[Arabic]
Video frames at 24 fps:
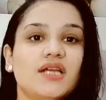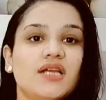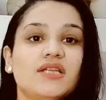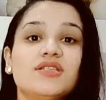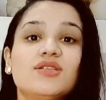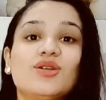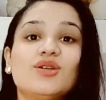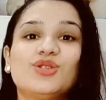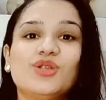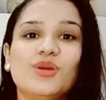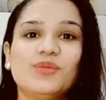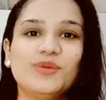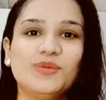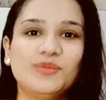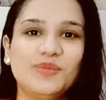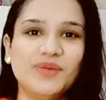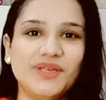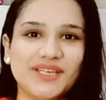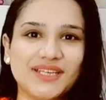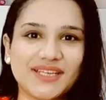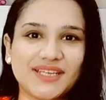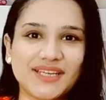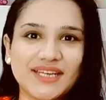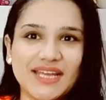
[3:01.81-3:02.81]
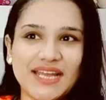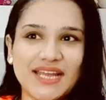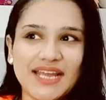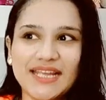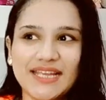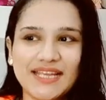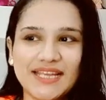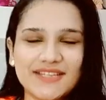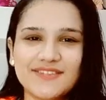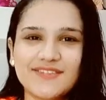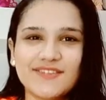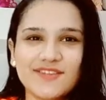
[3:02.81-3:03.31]
عايز يرتبط بيك
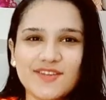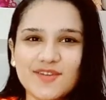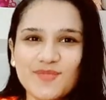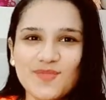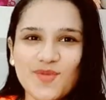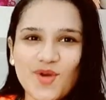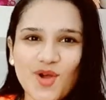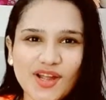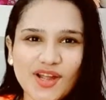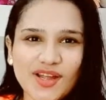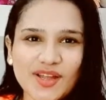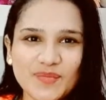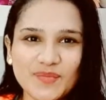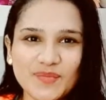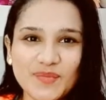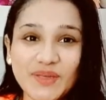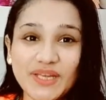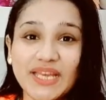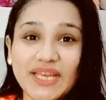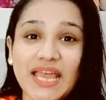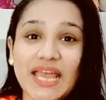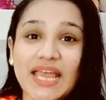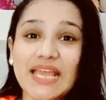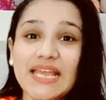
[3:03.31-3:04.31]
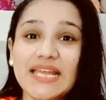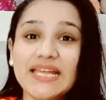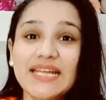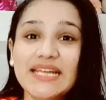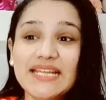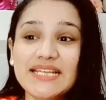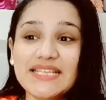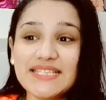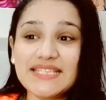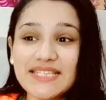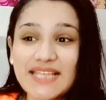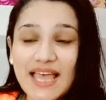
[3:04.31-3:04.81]
كتير معجب بيك
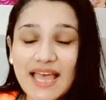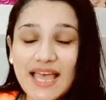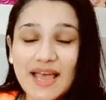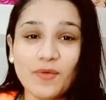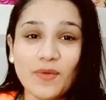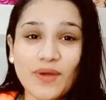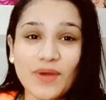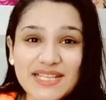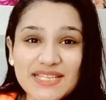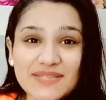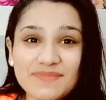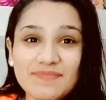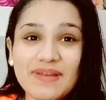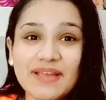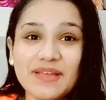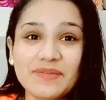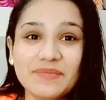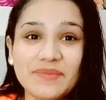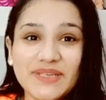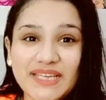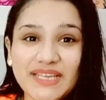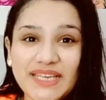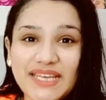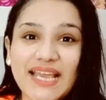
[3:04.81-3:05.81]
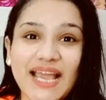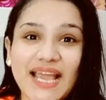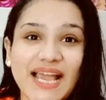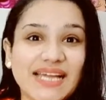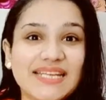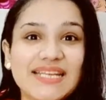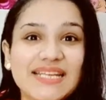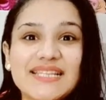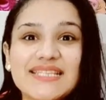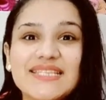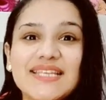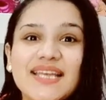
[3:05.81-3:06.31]
لسه او اسمك بيجي
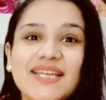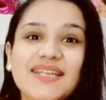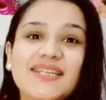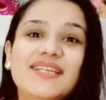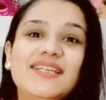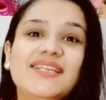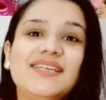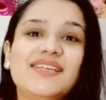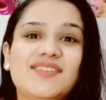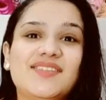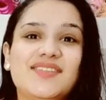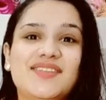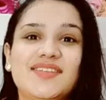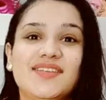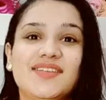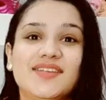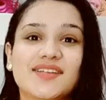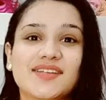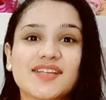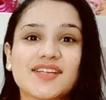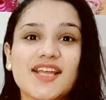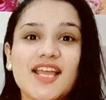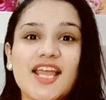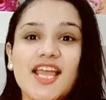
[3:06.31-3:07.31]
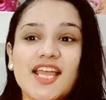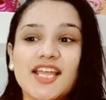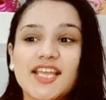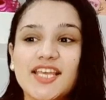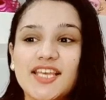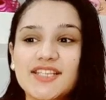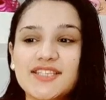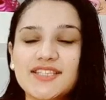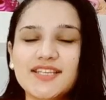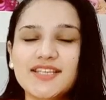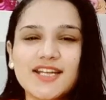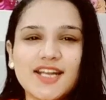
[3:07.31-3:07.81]
على لسان الكتير
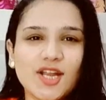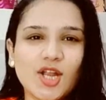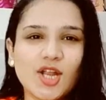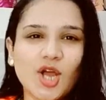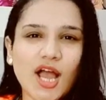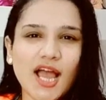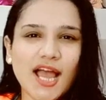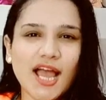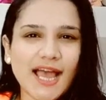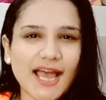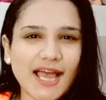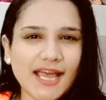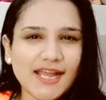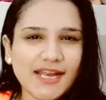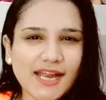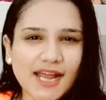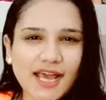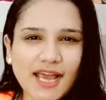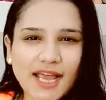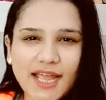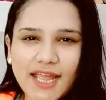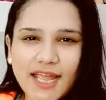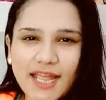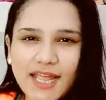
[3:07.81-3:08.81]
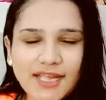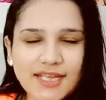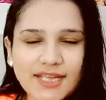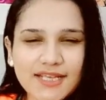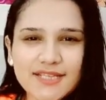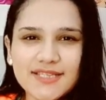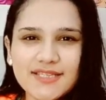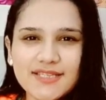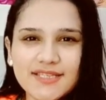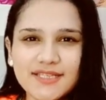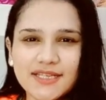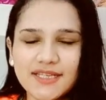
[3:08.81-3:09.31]
كتير لا انا
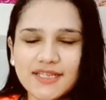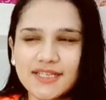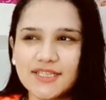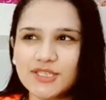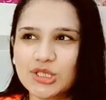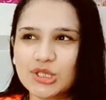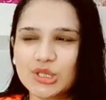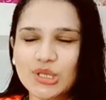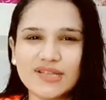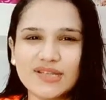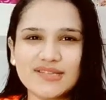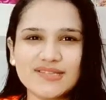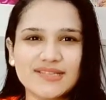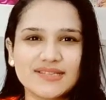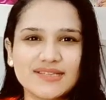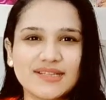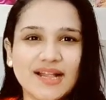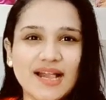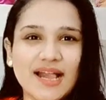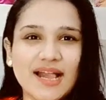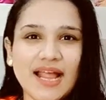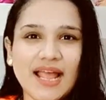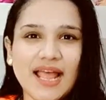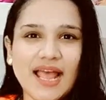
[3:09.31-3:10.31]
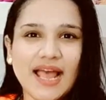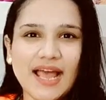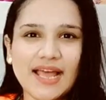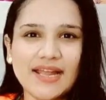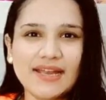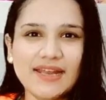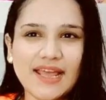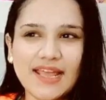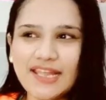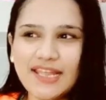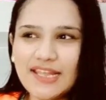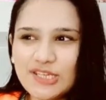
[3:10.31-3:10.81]
عايز الشخص ده
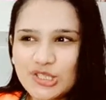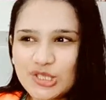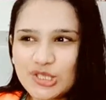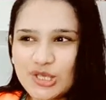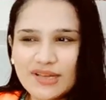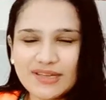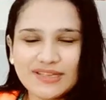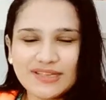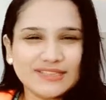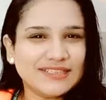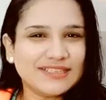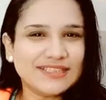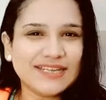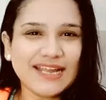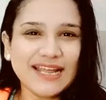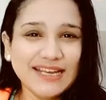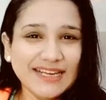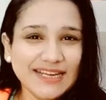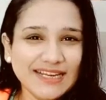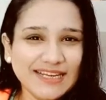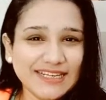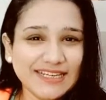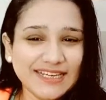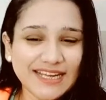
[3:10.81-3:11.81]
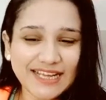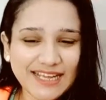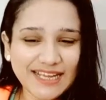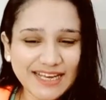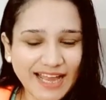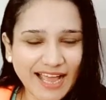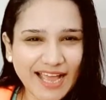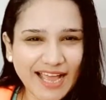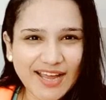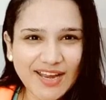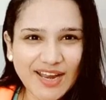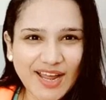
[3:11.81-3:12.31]
انا ايه الش... لا لا لا لا ايه
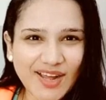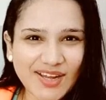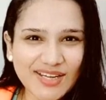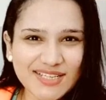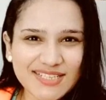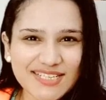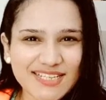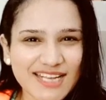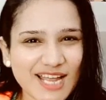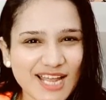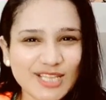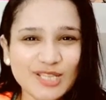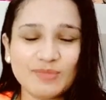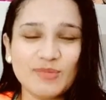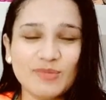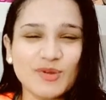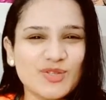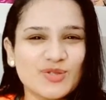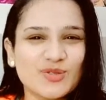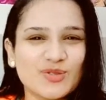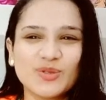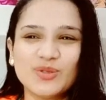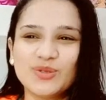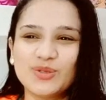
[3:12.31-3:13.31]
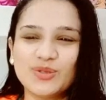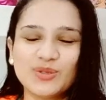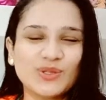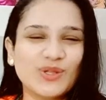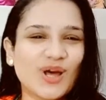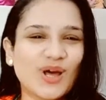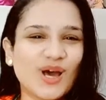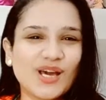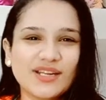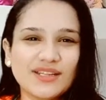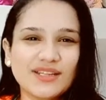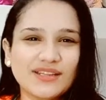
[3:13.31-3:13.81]
الحلاوه دي لا بص انتوا
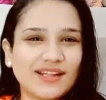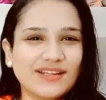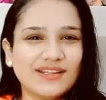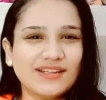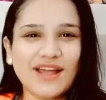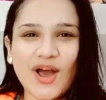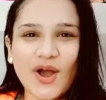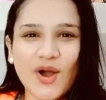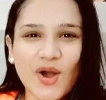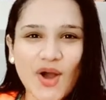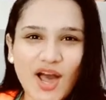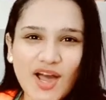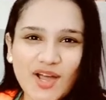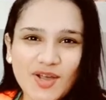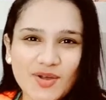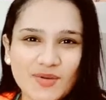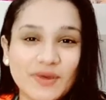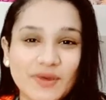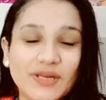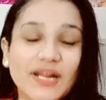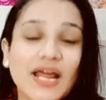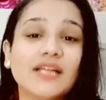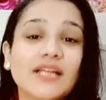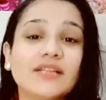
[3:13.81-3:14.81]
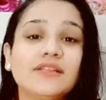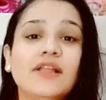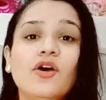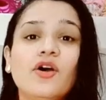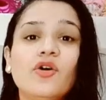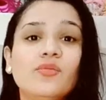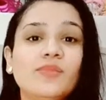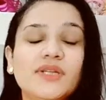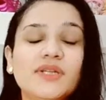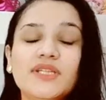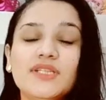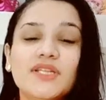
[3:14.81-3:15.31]
النهارده الله اكبر
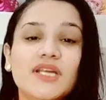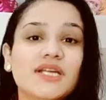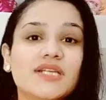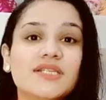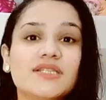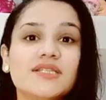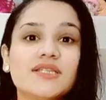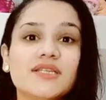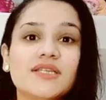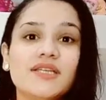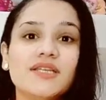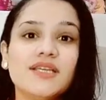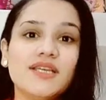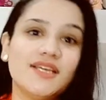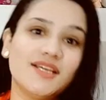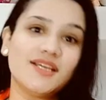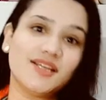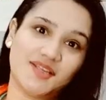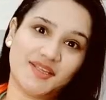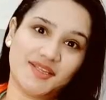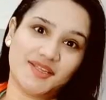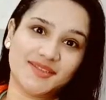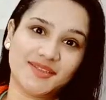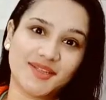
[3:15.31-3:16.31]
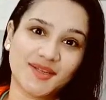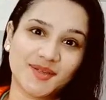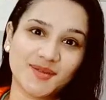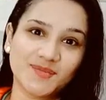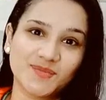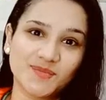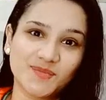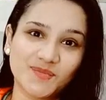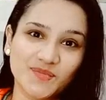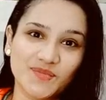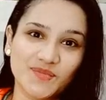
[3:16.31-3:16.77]
هتلاقوا من ده كتير جدا